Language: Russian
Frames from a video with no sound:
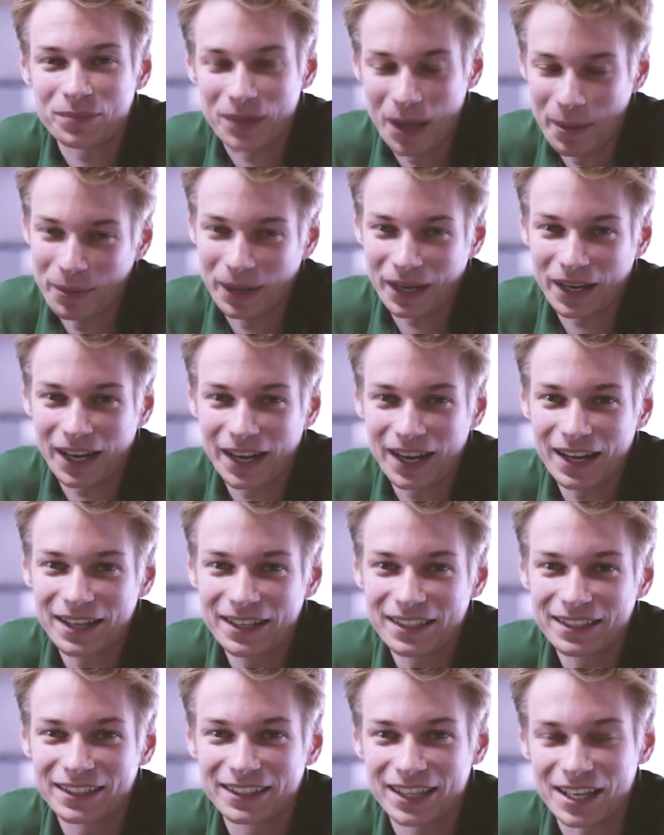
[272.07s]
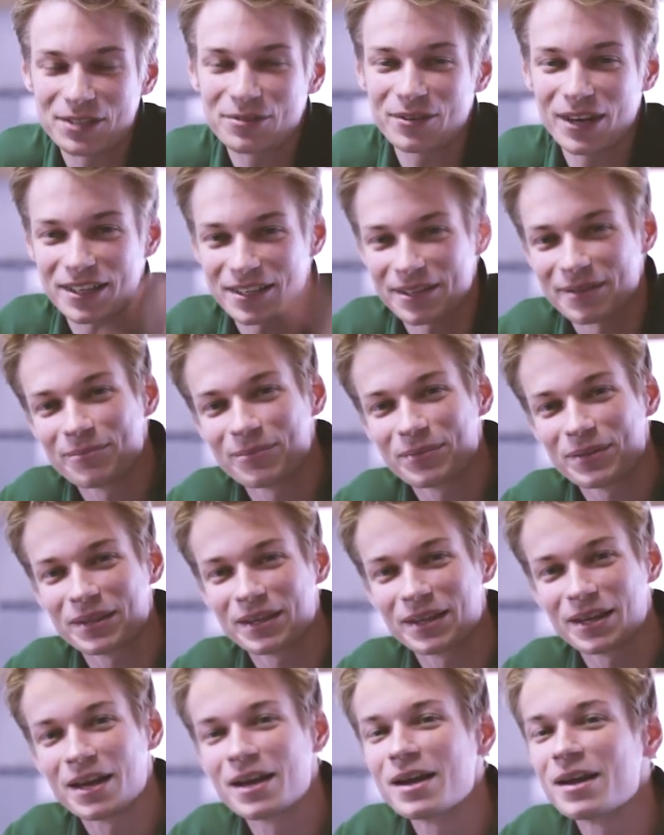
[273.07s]
А пока до связи.
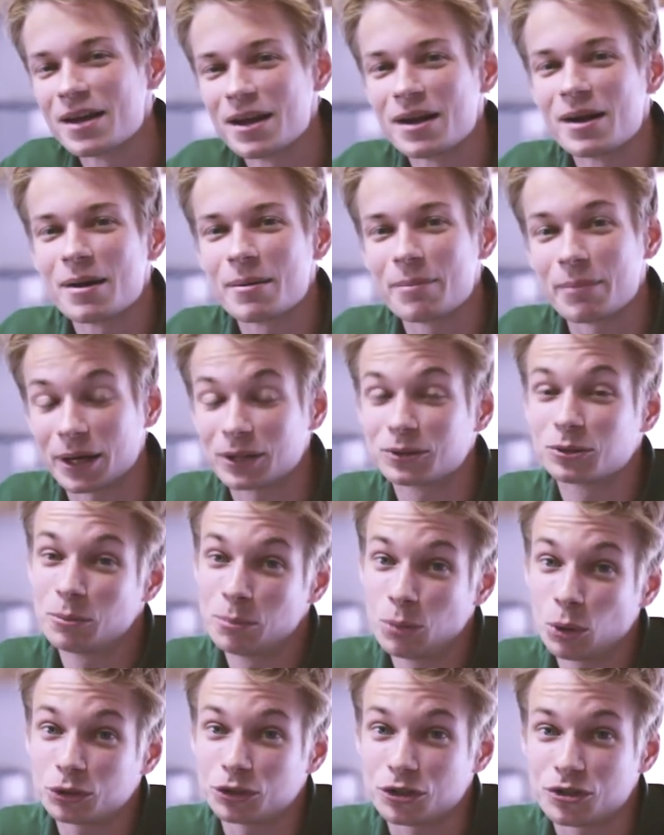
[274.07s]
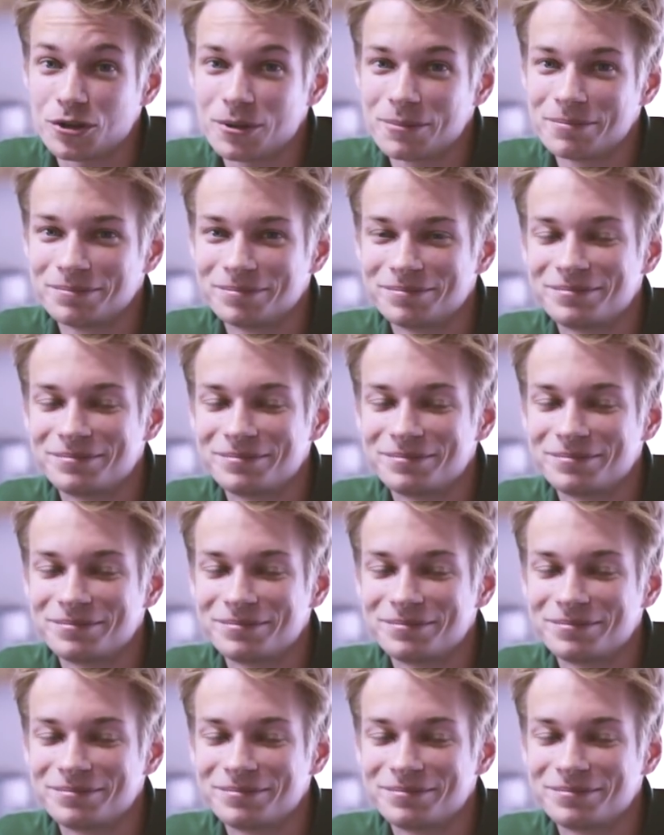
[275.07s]
Пойду ботать.